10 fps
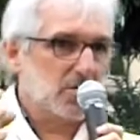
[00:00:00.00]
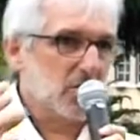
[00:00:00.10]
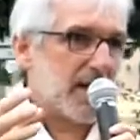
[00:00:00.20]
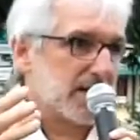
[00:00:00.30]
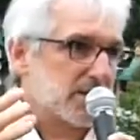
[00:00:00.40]

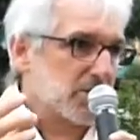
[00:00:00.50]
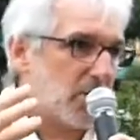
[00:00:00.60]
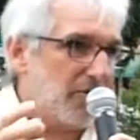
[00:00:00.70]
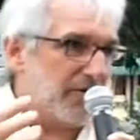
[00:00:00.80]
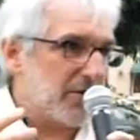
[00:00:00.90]
doit se
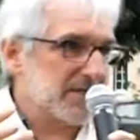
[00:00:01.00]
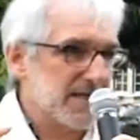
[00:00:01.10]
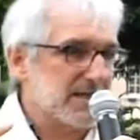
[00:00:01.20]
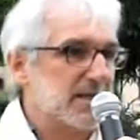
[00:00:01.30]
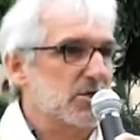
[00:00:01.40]

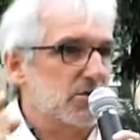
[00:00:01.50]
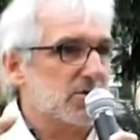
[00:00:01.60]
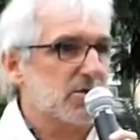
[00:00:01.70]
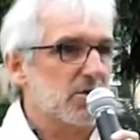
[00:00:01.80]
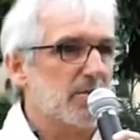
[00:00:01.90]
renforcer, c'est
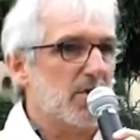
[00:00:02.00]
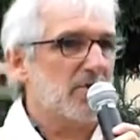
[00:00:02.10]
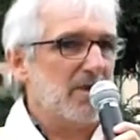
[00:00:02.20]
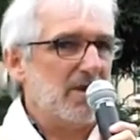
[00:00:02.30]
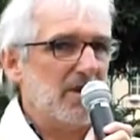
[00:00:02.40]
justement